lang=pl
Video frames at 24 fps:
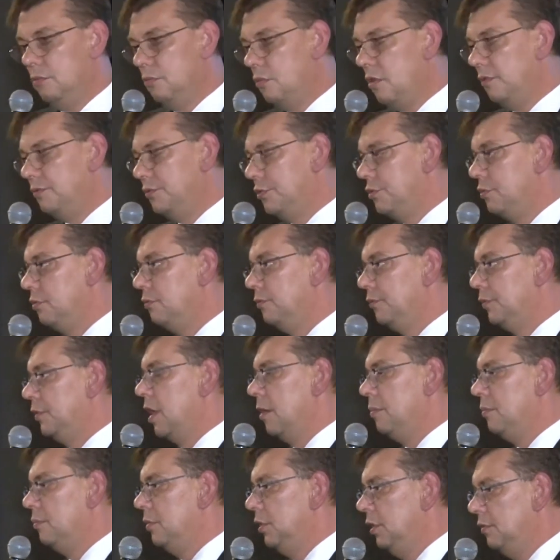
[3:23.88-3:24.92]

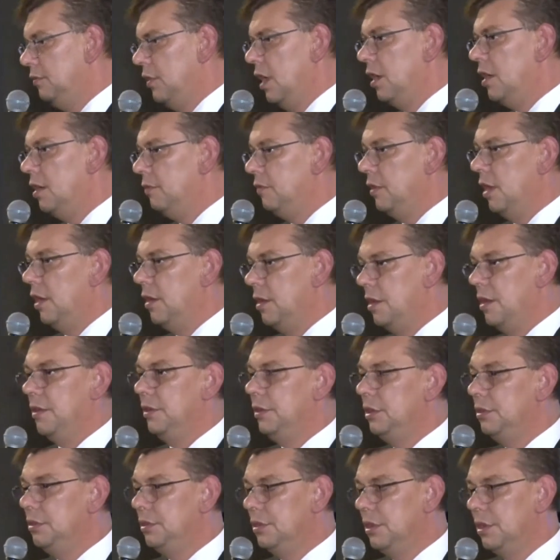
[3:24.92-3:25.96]
Łowczówkiem i wiele,
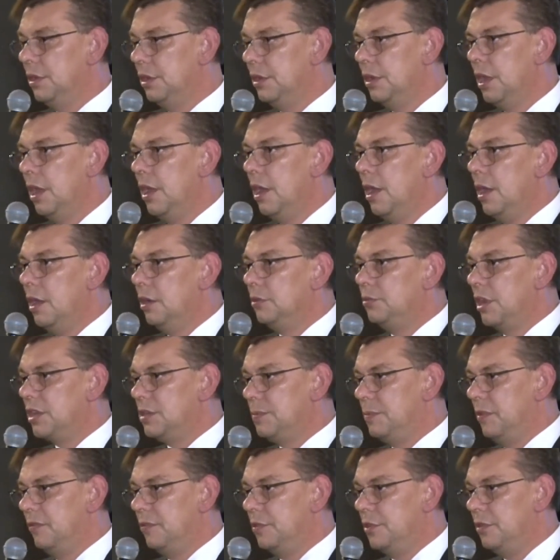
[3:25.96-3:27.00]
wiele innych,
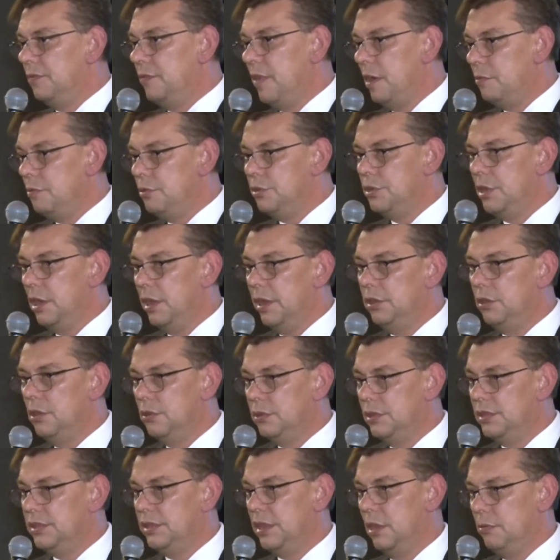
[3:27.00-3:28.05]
które spowodowały, że
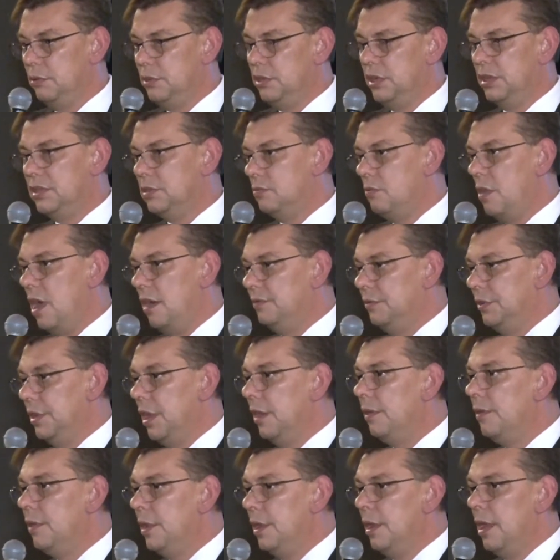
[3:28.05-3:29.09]
legiony stały się
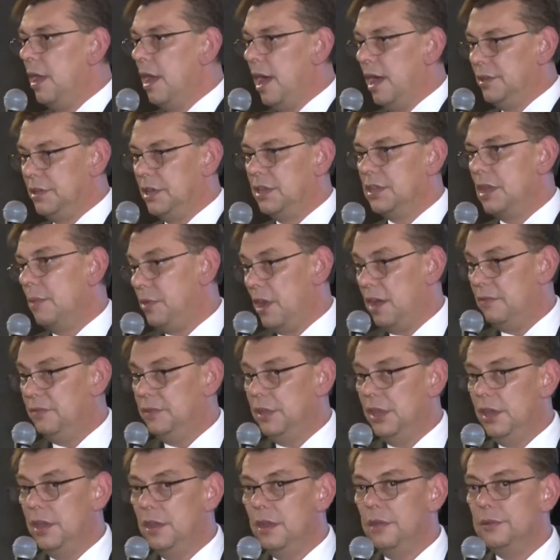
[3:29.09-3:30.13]
sławne. A tak
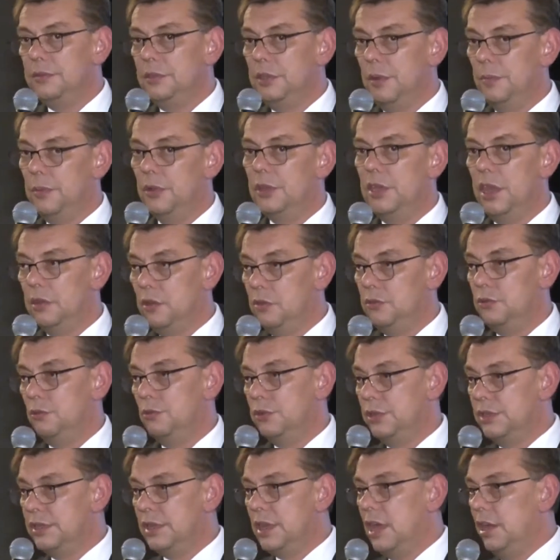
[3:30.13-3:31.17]
naprawdę niepodległość
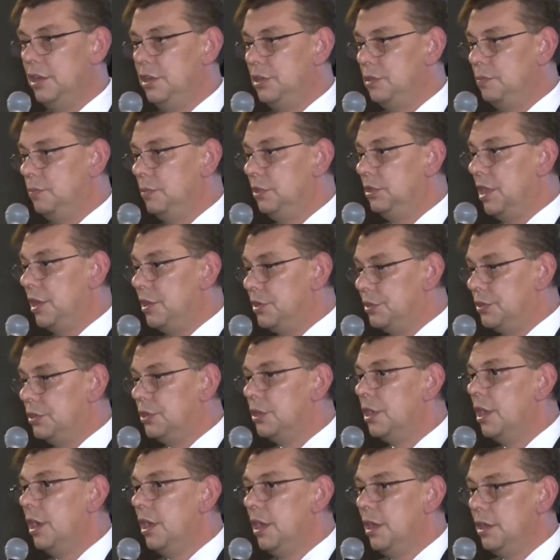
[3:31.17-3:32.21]
uzyskaliśmy
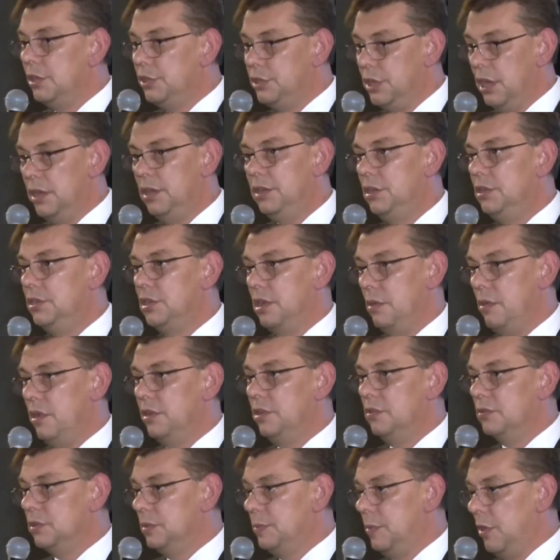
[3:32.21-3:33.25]
też dzięki
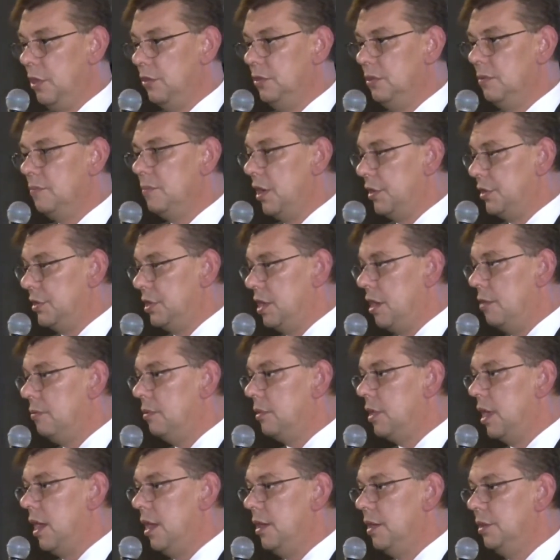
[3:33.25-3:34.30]
działaniom zbrojnym
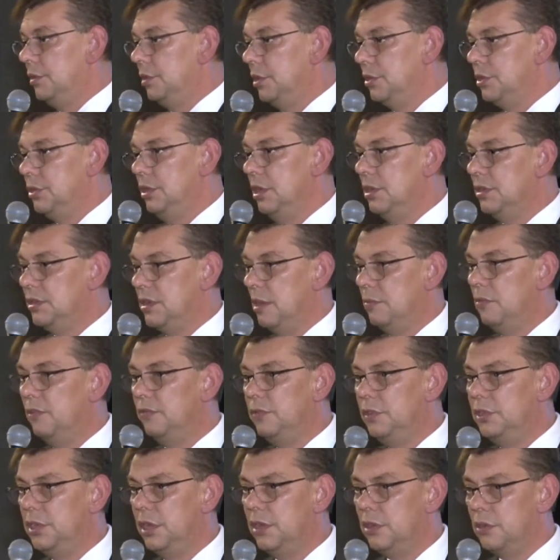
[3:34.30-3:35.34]
marszałka, ale też
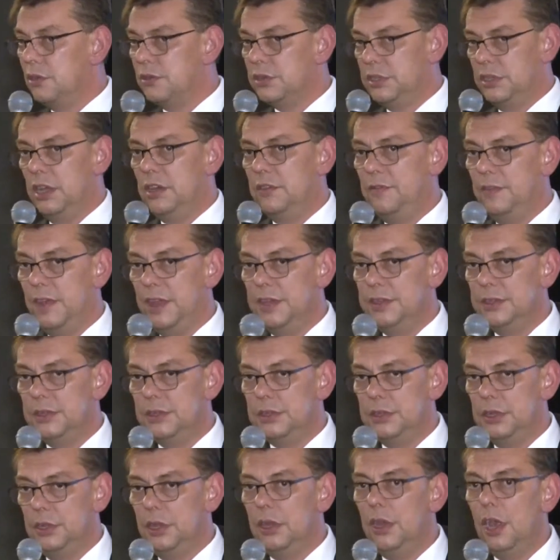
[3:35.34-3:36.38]
niesamowitej
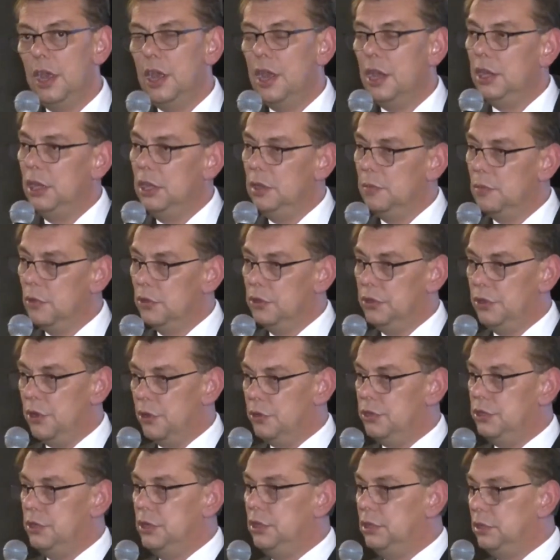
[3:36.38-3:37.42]
konsekwencji i
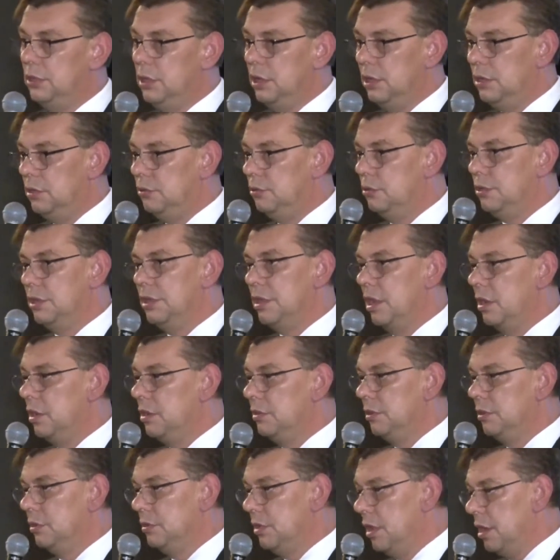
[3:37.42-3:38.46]
mądrości tych, którzy
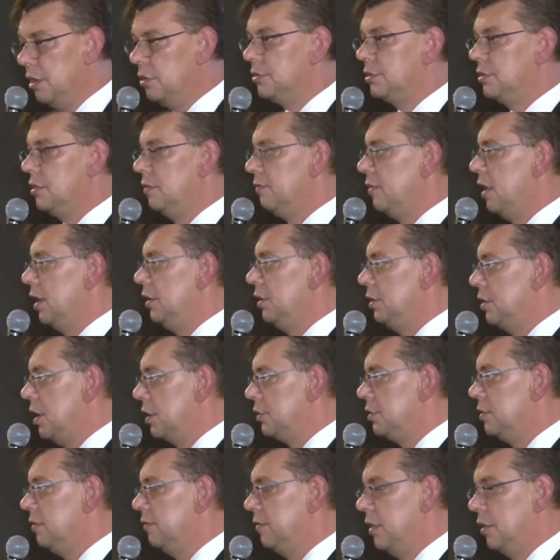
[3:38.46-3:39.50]
negocjowali
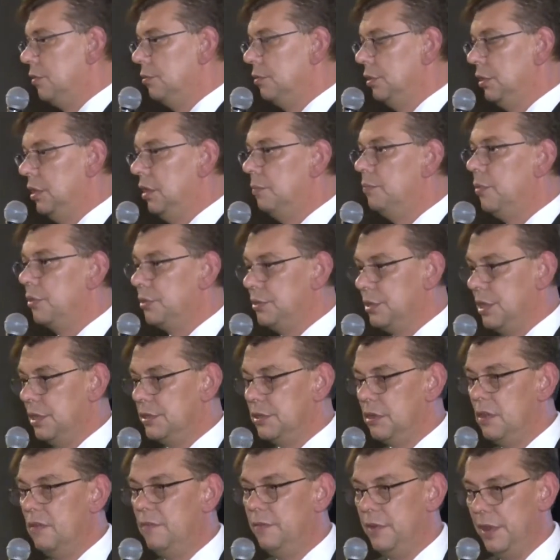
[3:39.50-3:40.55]
nasze warunki
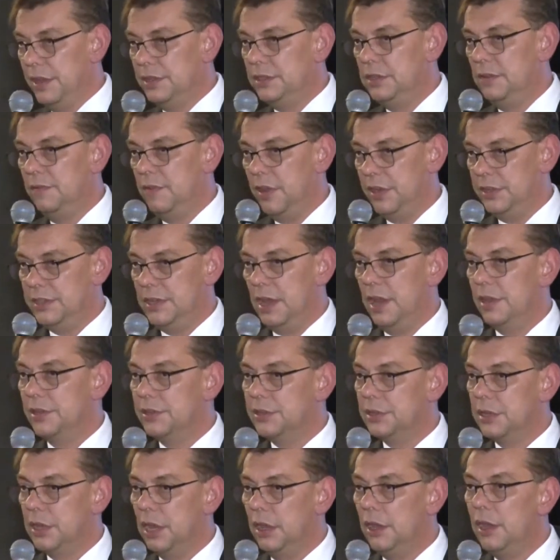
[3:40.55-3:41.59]
podczas konferencji
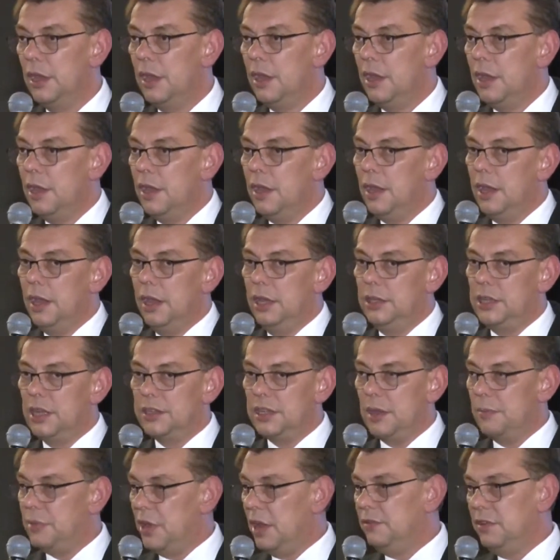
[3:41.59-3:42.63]
wersalskiej. I
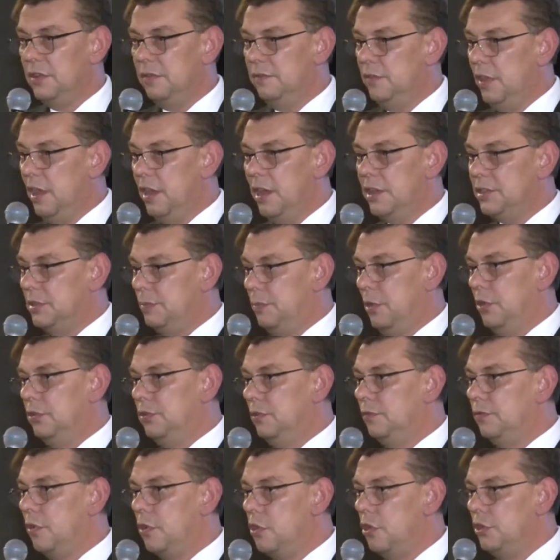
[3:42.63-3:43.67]
tak naprawdę wiele
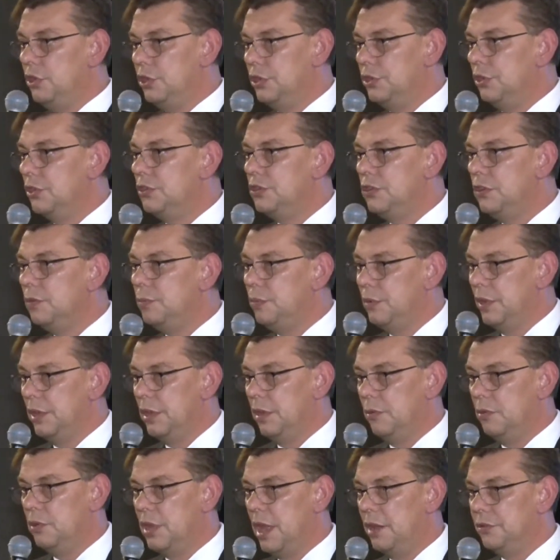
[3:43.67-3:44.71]
splotów okoliczności
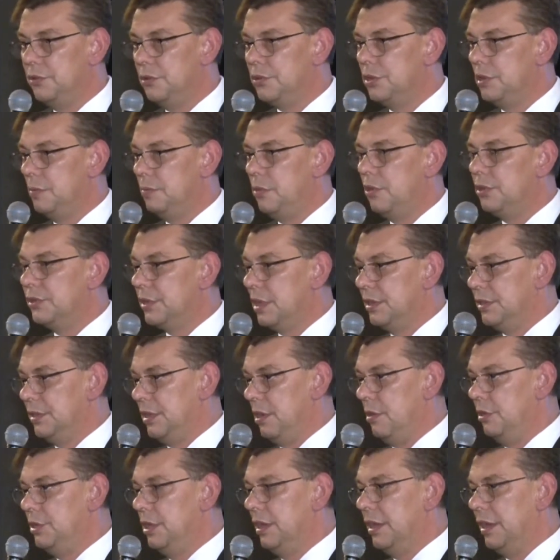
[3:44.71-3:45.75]
wpłynęło na to, że Polska
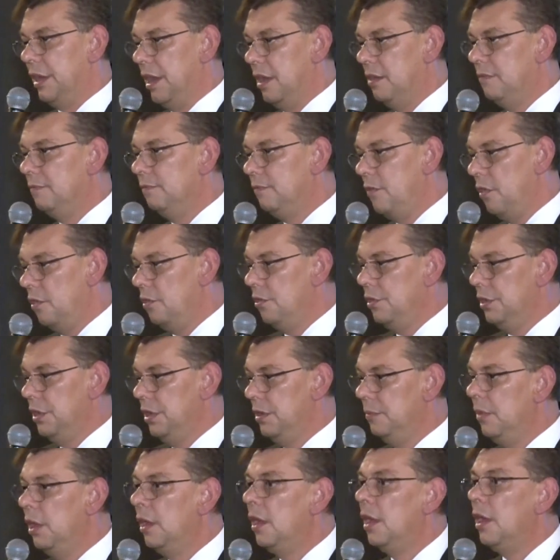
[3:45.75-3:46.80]
stała się krajem
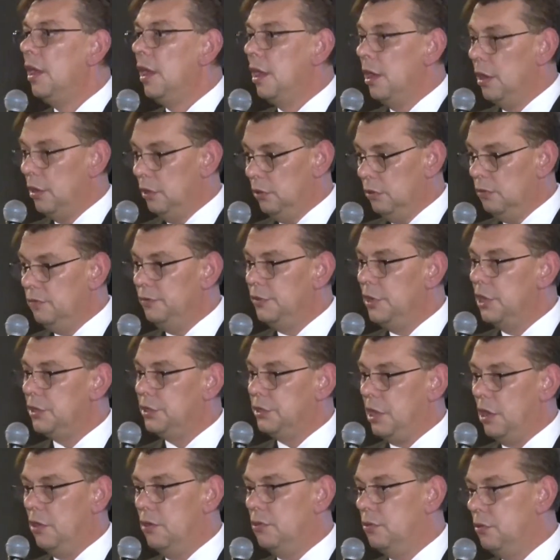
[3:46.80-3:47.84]
wolnym,
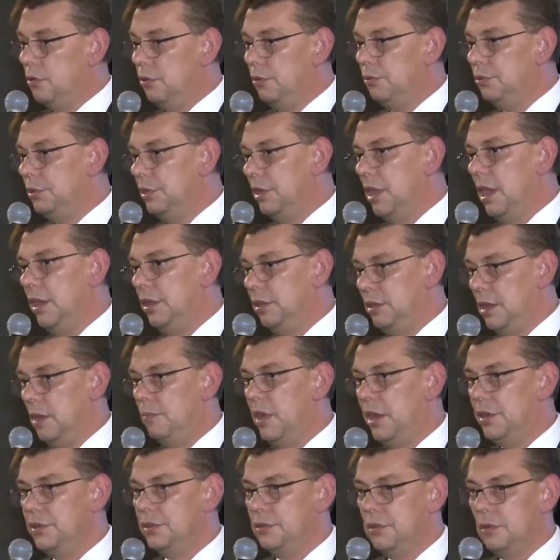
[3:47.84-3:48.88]
również ta okrutna i
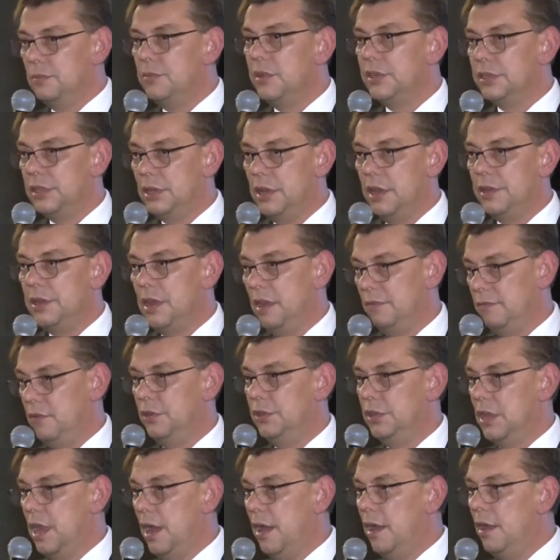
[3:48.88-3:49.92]
ta bardzo bezwzględna
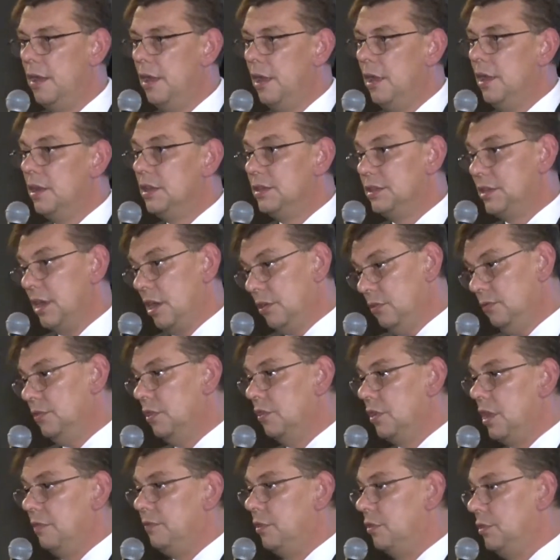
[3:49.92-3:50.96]
wojna
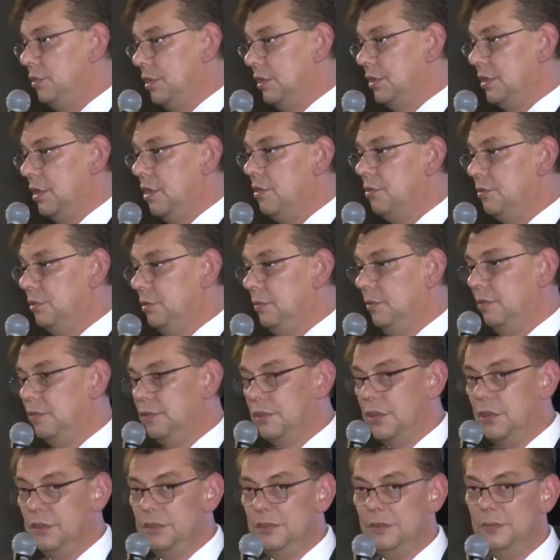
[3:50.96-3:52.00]
zarówno na froncie zachodnim i
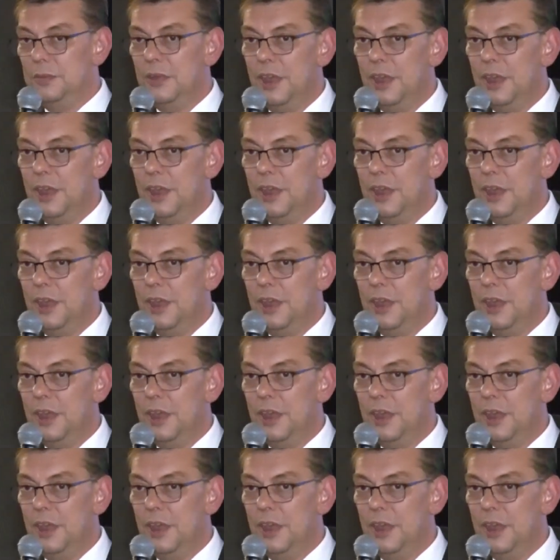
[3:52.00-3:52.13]
wschodnim.